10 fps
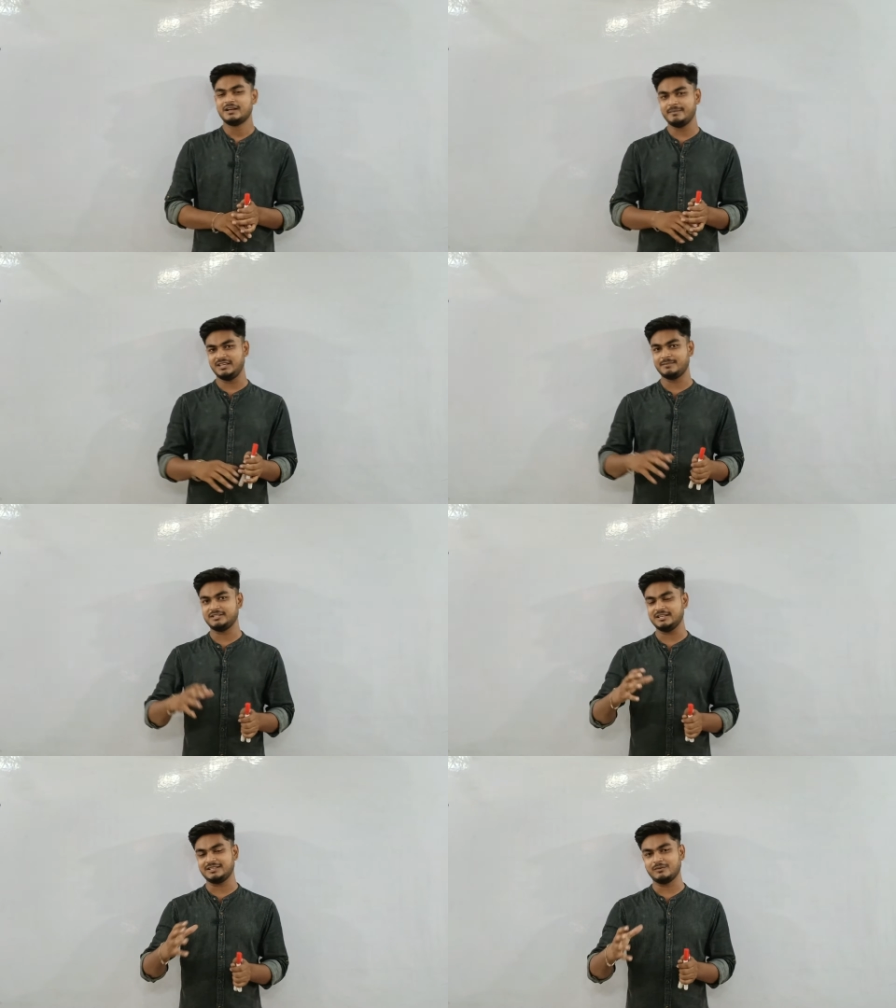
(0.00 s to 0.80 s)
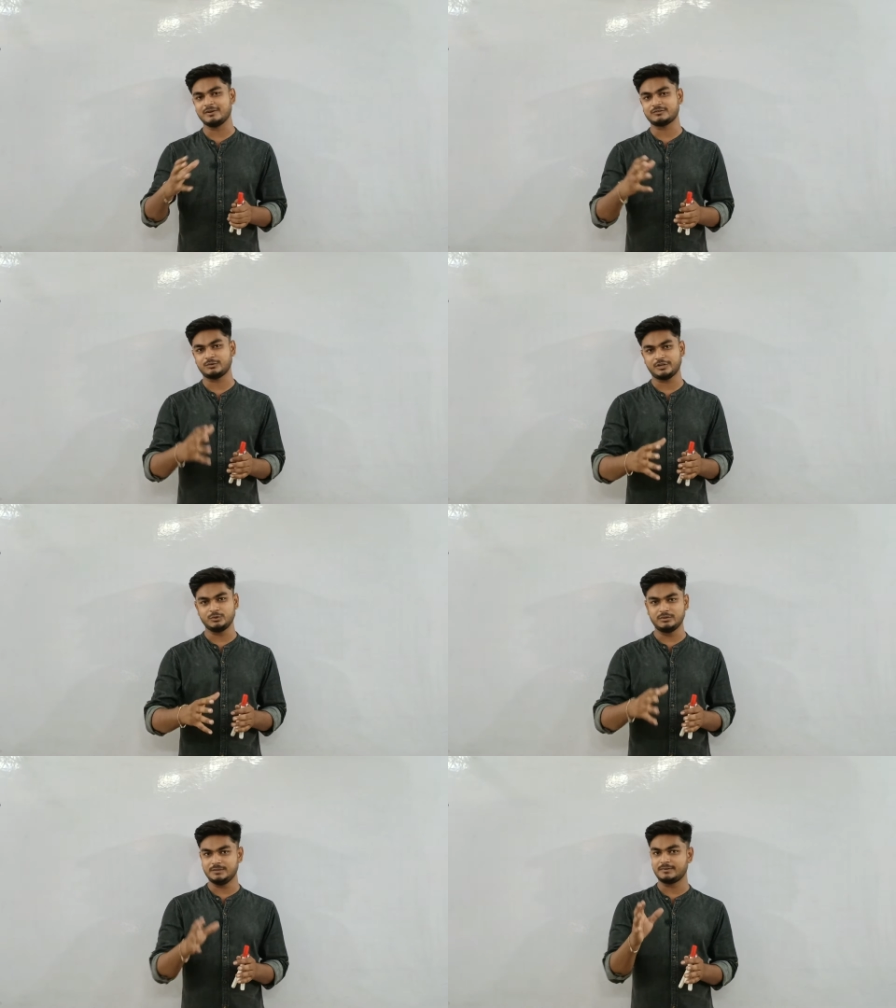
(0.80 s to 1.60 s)
हमें ये बताया था वस्तु की
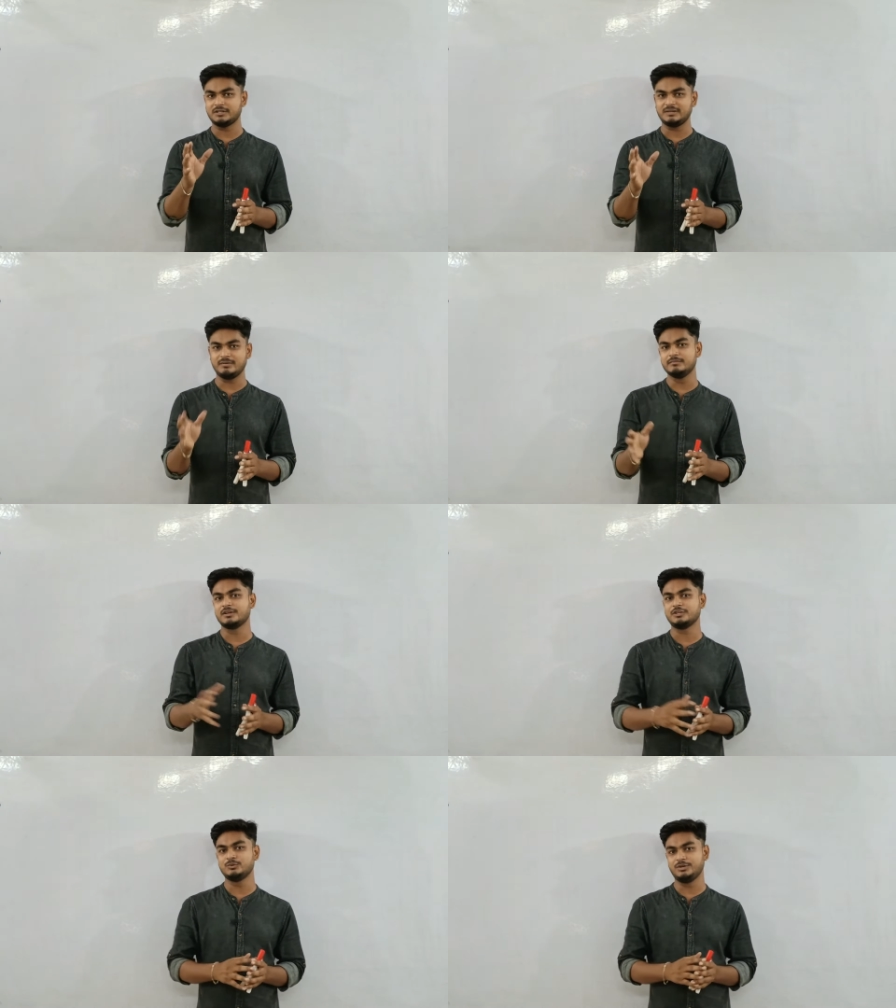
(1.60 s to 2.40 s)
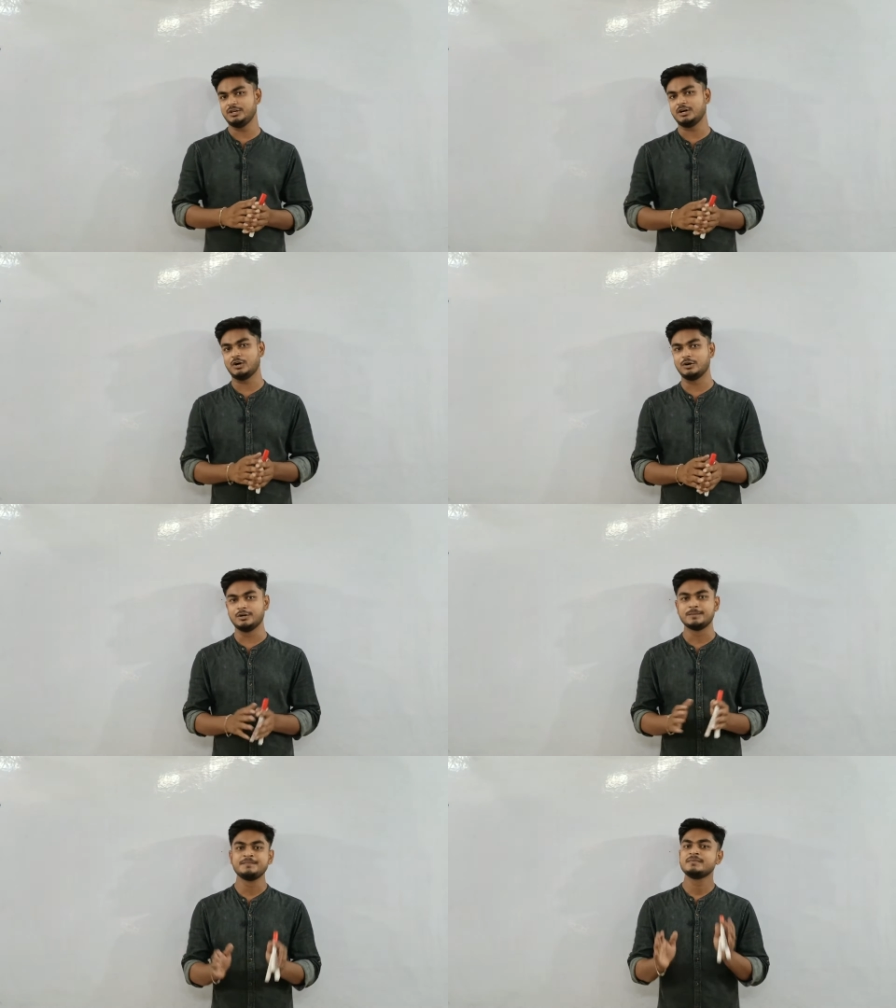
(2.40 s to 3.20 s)
दूरी प्रतिबिंब की दूरी और